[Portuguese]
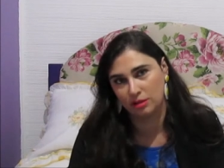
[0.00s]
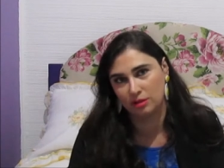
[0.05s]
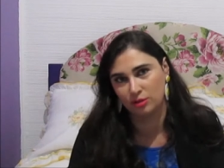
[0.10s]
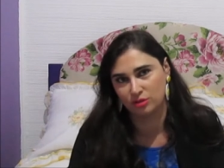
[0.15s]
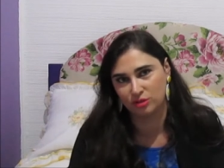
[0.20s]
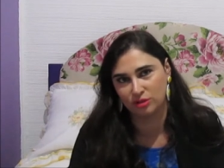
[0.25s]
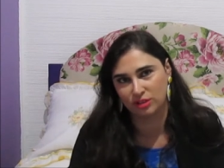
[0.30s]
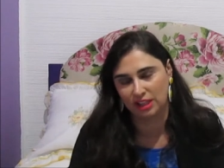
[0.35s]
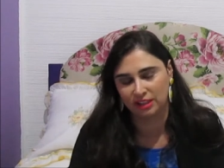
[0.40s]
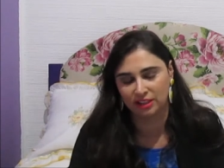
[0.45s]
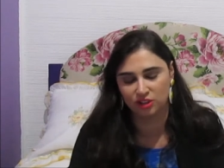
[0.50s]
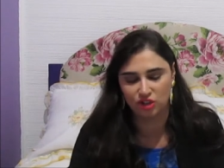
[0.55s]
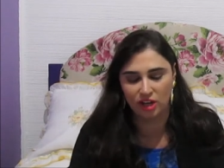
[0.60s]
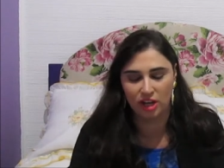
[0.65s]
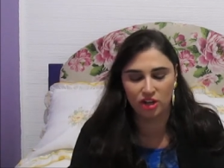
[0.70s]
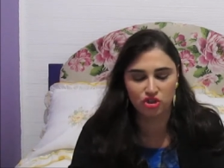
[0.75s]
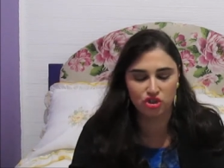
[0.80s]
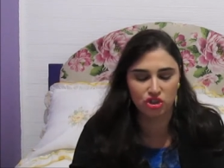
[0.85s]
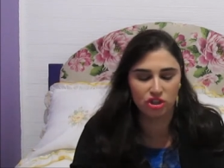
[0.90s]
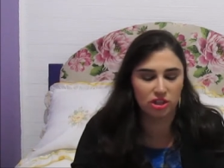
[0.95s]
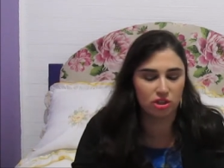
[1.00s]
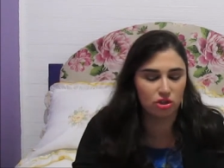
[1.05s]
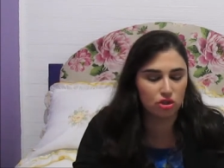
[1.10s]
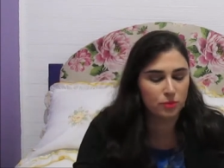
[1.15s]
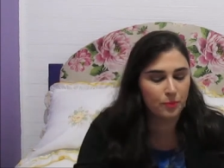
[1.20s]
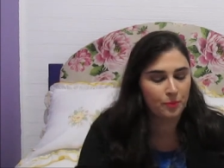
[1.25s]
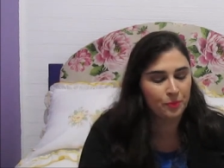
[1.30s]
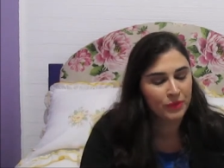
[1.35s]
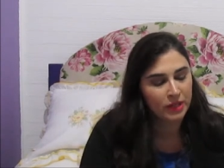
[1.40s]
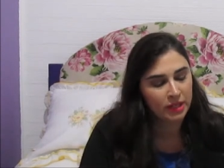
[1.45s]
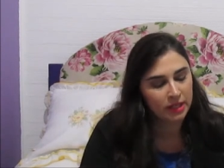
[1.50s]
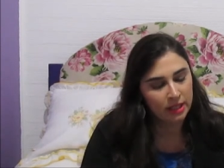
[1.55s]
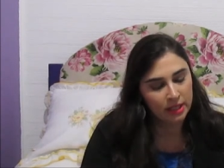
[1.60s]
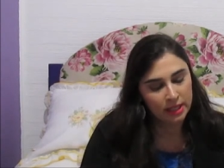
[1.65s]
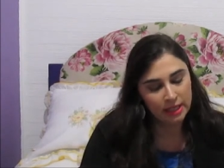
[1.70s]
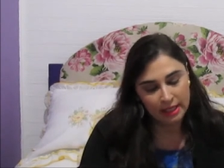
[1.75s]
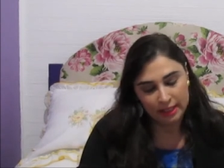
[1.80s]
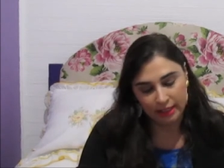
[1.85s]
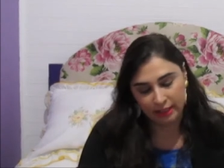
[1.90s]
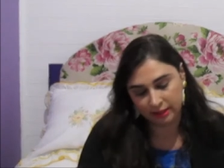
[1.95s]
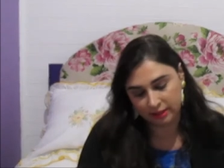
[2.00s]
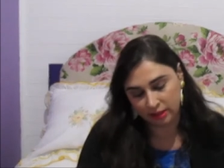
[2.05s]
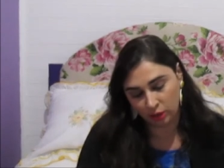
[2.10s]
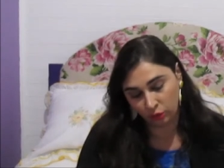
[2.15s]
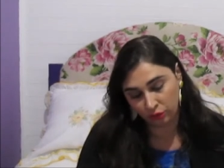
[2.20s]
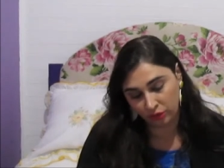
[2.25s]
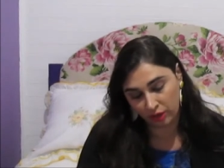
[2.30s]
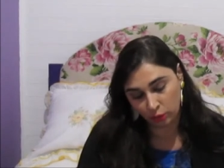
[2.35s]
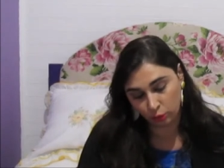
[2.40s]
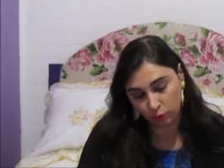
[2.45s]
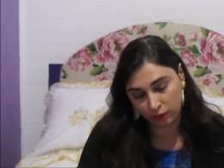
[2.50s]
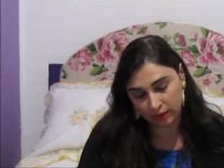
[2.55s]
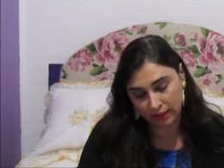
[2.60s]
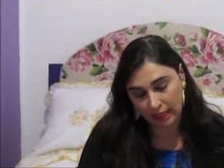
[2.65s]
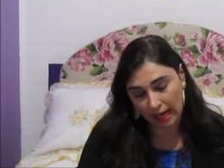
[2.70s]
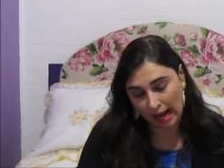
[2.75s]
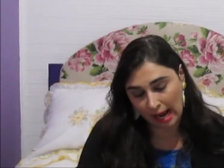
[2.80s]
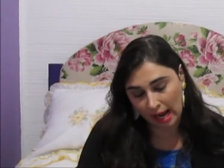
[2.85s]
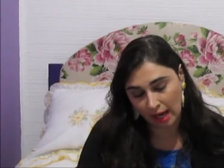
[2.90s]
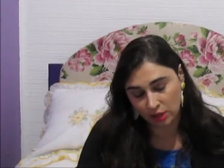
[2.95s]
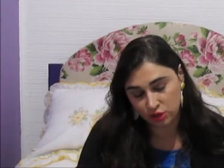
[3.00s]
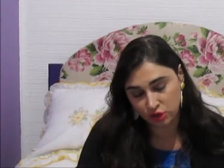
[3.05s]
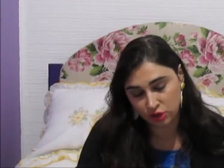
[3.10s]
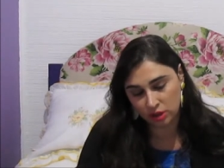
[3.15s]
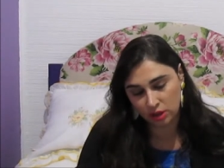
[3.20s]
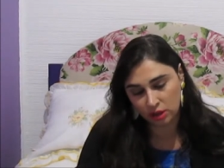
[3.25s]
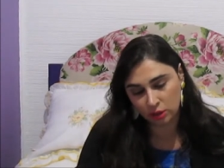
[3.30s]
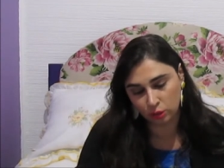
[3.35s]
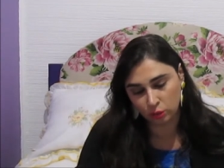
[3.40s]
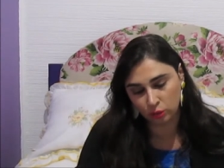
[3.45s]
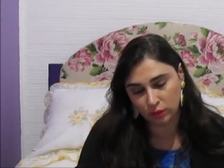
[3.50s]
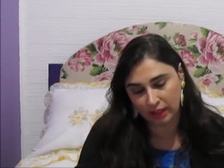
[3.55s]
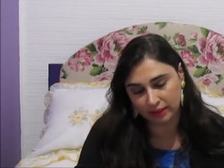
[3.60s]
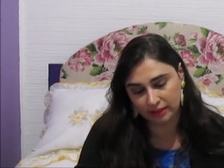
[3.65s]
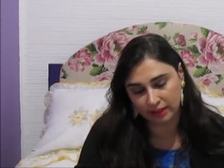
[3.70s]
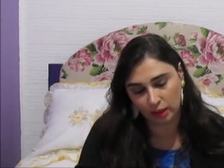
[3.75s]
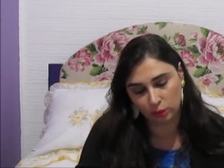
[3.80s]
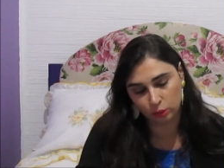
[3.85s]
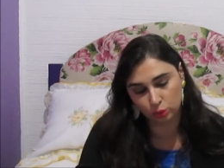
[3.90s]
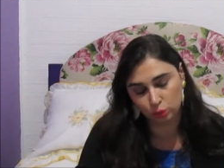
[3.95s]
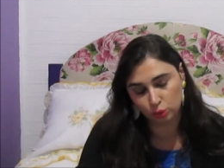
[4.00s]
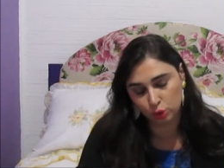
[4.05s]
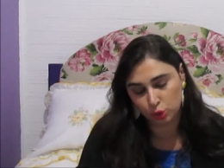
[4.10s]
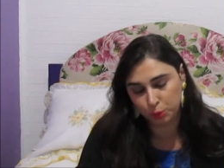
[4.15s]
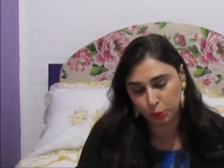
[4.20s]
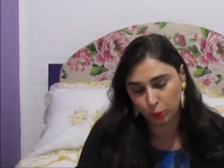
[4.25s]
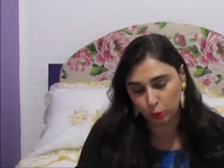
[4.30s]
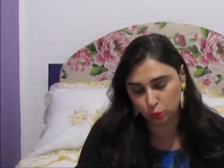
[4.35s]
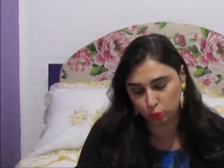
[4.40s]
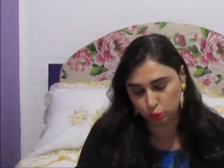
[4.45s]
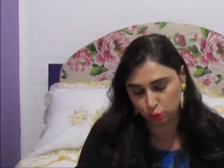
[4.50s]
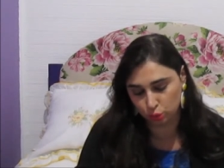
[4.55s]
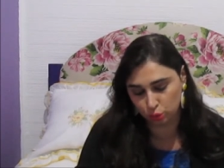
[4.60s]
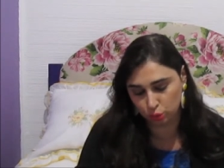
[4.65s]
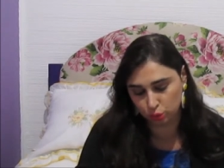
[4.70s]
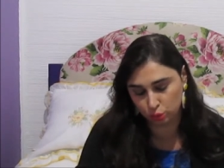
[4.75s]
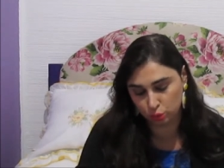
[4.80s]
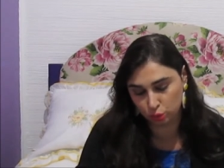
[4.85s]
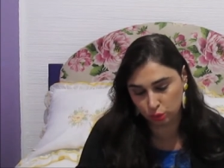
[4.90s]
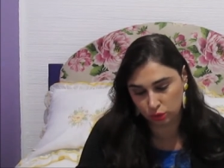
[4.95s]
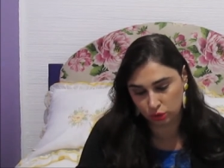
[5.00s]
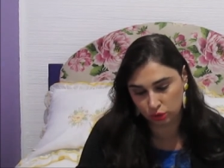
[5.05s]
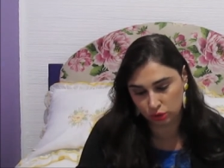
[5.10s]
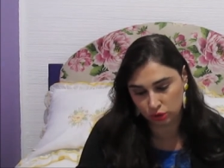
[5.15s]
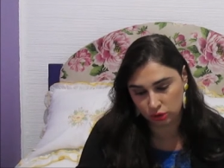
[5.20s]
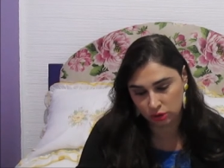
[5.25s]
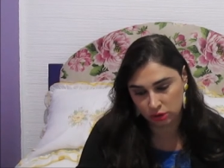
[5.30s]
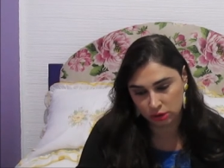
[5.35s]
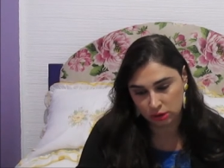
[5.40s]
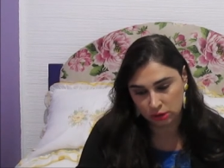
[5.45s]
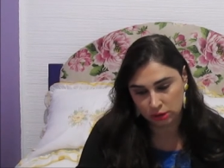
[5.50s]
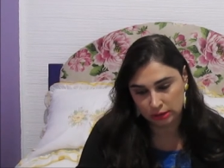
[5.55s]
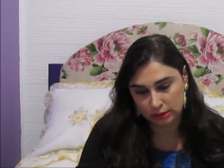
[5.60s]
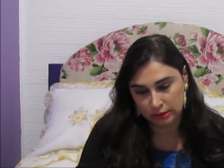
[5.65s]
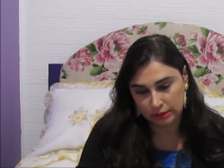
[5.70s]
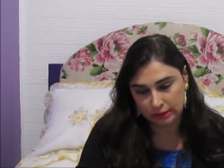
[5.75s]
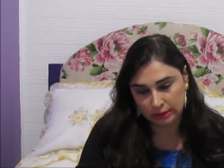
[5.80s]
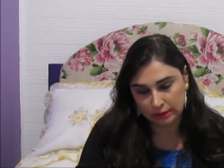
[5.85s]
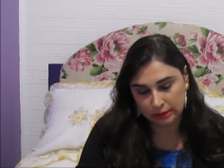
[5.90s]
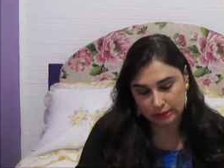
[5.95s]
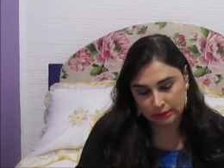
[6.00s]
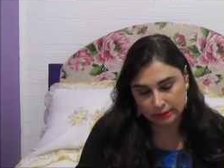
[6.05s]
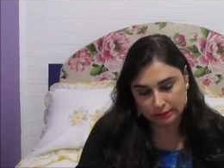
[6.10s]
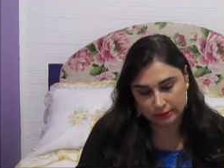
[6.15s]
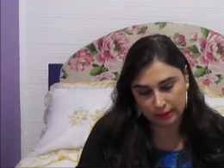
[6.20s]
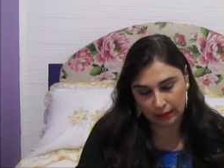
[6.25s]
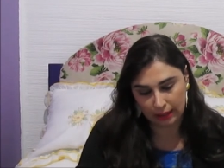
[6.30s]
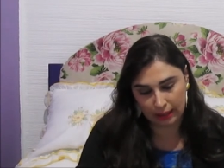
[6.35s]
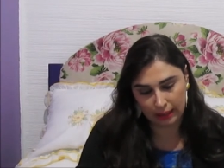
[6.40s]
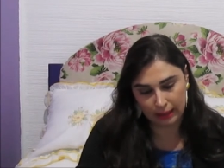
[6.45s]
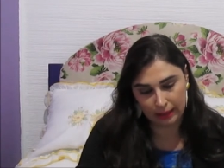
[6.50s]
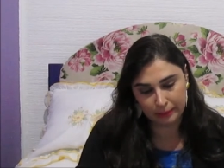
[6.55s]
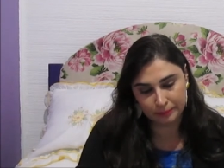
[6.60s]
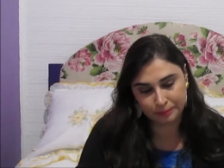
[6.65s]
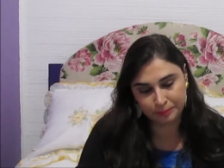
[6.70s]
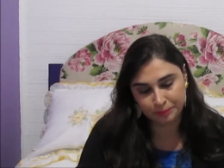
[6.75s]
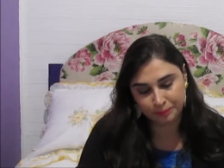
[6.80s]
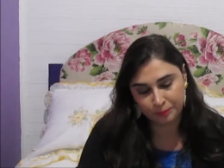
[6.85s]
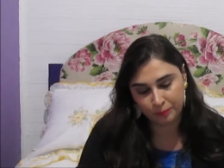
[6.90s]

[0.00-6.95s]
que eu sou dada as cartinhas. Então, veio um encarte com o catálogo dos produtos, tá?